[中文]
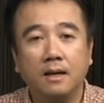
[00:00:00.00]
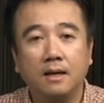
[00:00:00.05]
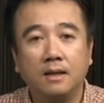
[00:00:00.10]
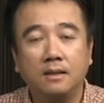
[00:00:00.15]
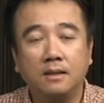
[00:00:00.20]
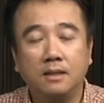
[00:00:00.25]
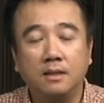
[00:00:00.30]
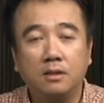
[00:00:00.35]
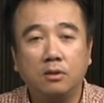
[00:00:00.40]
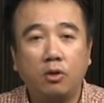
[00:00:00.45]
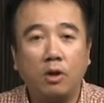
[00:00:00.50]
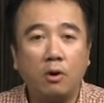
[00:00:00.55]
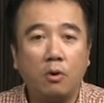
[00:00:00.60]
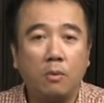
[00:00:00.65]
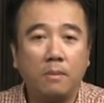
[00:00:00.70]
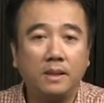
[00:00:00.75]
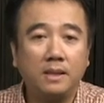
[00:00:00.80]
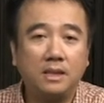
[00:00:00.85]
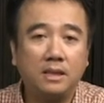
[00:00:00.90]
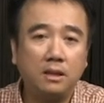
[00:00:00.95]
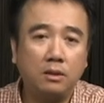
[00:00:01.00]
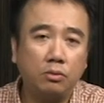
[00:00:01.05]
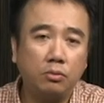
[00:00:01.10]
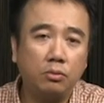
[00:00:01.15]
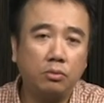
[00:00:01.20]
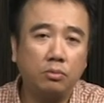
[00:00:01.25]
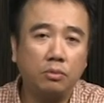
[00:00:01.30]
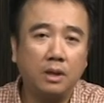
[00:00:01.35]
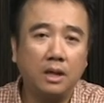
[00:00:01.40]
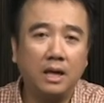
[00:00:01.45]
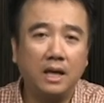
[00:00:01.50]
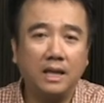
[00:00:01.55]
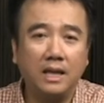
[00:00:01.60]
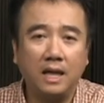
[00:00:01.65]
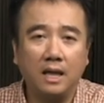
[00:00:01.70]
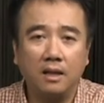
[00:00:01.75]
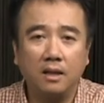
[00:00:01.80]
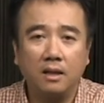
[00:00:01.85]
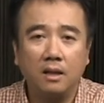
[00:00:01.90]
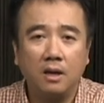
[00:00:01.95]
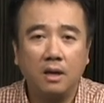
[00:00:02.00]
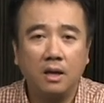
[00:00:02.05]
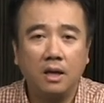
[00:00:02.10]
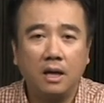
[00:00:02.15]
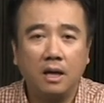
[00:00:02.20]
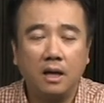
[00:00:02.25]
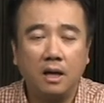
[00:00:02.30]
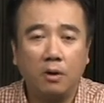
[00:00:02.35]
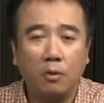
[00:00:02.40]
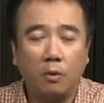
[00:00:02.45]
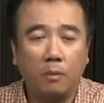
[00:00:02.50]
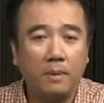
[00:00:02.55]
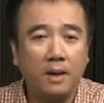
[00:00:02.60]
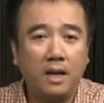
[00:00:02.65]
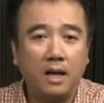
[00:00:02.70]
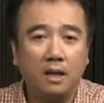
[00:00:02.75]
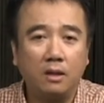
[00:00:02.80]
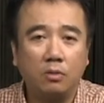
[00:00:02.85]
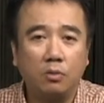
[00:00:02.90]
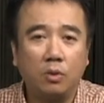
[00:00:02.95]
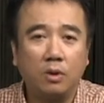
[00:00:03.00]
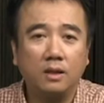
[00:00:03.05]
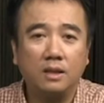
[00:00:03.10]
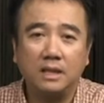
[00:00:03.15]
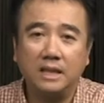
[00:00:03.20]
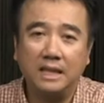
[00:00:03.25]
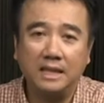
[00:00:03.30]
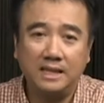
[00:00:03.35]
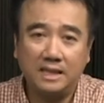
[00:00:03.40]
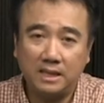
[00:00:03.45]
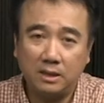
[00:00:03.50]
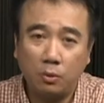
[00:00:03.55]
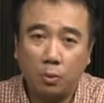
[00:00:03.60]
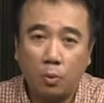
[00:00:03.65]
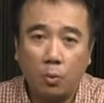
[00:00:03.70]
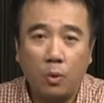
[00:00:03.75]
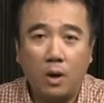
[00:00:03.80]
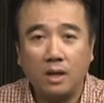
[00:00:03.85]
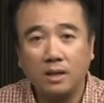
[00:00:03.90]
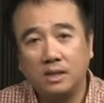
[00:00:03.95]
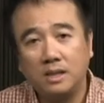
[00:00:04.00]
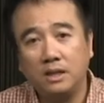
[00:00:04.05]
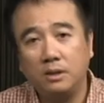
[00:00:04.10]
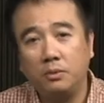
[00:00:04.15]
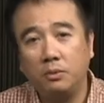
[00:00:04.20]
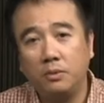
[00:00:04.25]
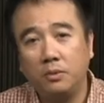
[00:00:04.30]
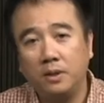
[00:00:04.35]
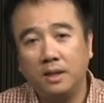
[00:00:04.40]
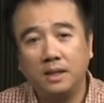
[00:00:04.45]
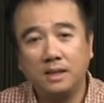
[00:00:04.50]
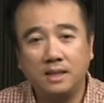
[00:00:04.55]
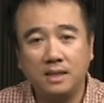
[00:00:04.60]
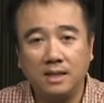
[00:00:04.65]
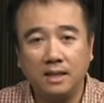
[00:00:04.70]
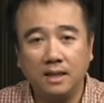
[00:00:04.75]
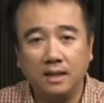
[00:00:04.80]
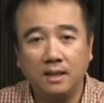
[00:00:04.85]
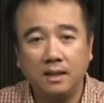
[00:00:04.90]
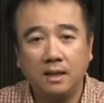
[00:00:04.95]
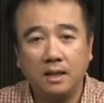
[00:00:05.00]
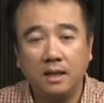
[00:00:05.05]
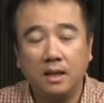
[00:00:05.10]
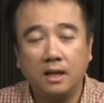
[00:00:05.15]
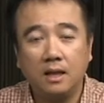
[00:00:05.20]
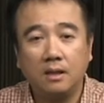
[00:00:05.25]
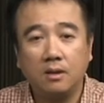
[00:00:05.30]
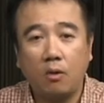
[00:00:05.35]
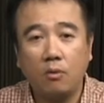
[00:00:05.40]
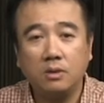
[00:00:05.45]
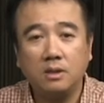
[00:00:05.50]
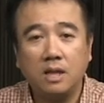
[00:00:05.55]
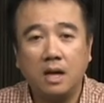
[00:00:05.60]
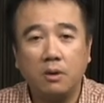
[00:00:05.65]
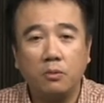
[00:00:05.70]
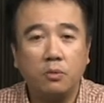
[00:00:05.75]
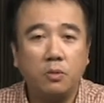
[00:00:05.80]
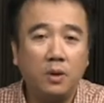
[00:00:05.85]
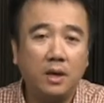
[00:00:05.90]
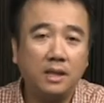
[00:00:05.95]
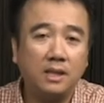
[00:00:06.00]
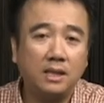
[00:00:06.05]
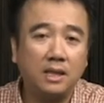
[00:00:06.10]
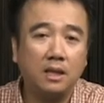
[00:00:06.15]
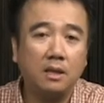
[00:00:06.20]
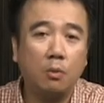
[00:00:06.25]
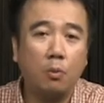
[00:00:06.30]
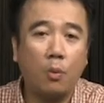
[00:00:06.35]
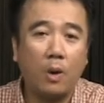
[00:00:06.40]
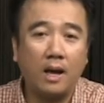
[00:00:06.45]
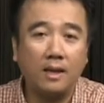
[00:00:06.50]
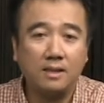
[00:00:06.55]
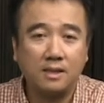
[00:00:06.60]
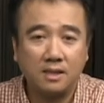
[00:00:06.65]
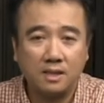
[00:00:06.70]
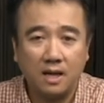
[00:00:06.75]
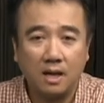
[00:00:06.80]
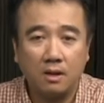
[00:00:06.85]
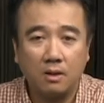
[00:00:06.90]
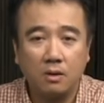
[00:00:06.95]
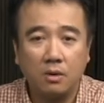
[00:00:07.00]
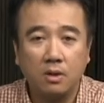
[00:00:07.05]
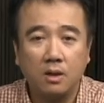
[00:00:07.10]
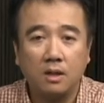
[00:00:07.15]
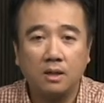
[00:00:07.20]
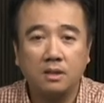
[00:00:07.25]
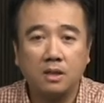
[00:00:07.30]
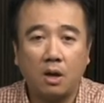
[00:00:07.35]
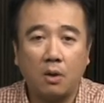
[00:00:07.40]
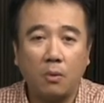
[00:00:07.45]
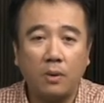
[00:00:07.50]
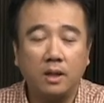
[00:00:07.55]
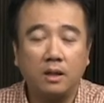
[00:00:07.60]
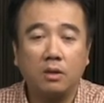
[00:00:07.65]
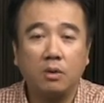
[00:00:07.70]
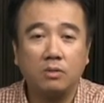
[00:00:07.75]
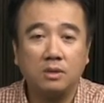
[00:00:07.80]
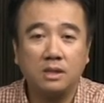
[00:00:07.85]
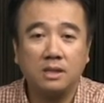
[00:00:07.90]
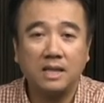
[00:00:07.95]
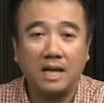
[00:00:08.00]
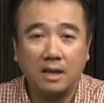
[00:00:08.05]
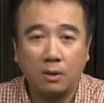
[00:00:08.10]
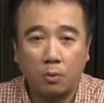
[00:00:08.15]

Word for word: 其实，对我们基督徒而言，我们很多几乎忘记逾越节。通常，逾越节的晚上，教会都是在